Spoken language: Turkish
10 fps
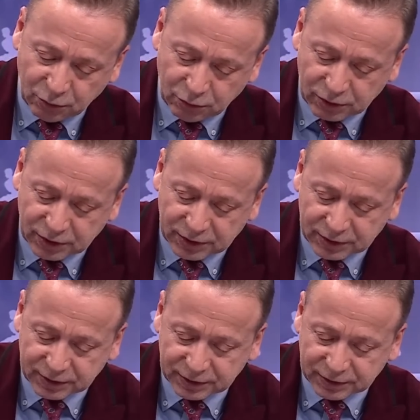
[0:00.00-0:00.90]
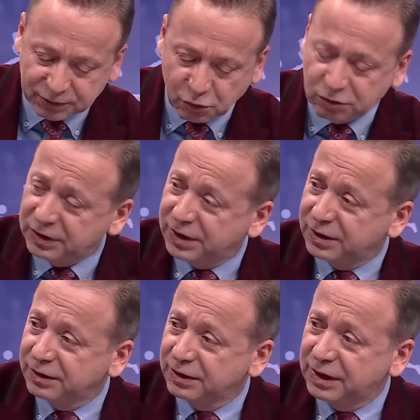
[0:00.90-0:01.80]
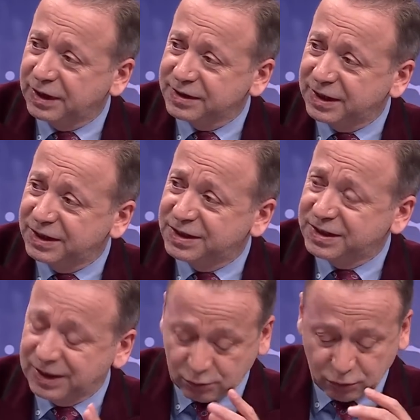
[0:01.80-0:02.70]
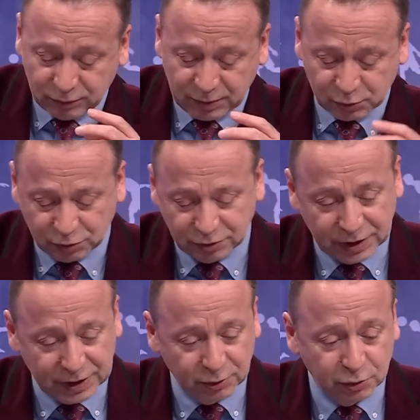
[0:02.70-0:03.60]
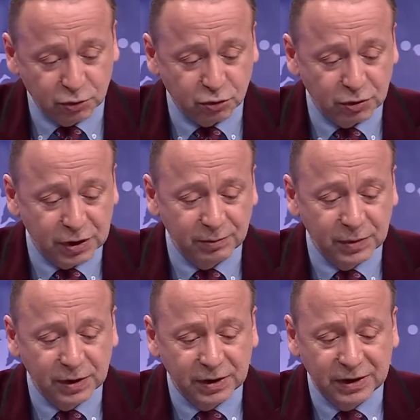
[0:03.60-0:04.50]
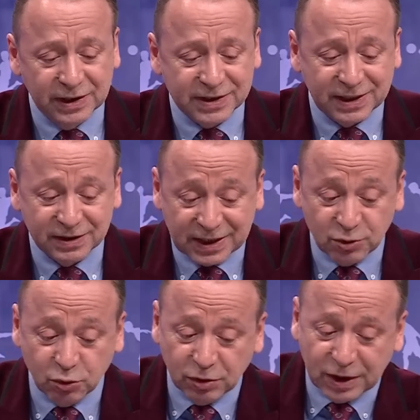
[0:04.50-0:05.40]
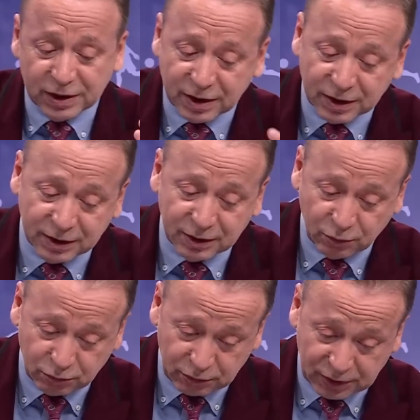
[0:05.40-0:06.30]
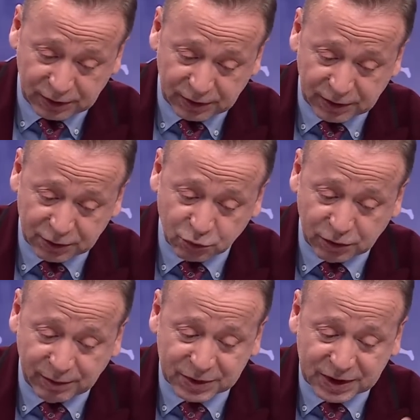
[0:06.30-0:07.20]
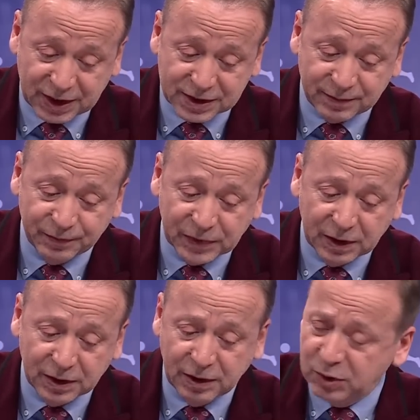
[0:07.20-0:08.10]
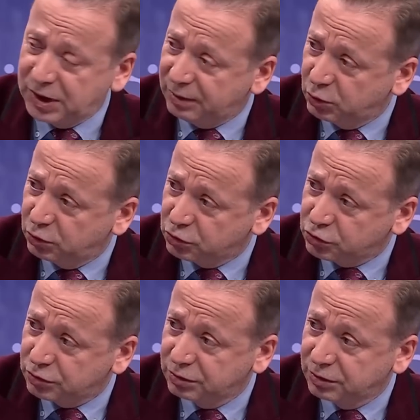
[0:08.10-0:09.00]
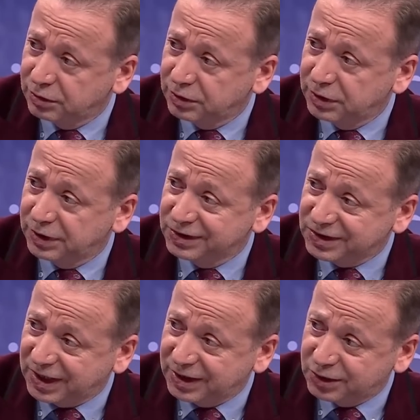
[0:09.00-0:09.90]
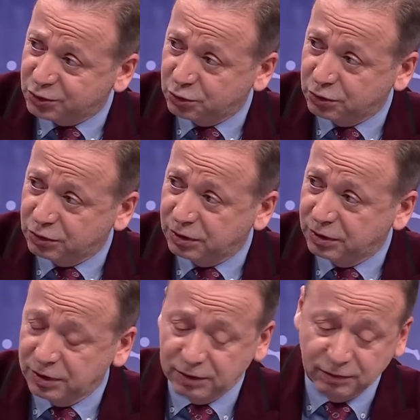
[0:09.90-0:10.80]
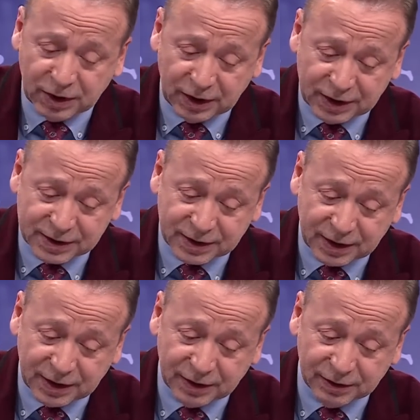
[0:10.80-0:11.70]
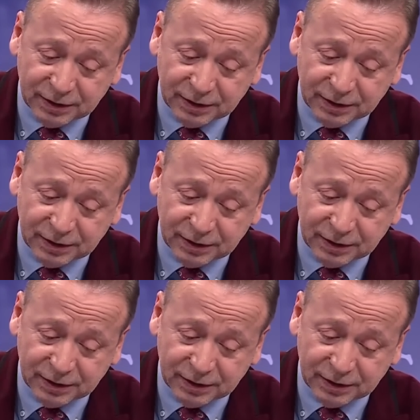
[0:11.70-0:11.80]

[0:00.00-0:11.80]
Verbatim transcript: e, çok da Galatasaray istekli olmamış onunla ilgili onu söyleyeyim. Yine Zaniola ile ilgili onu da e, söylememiz lazım. E Milan biliyorsun hı hı. E, ısrarla istiyordu ve Galatasaray'a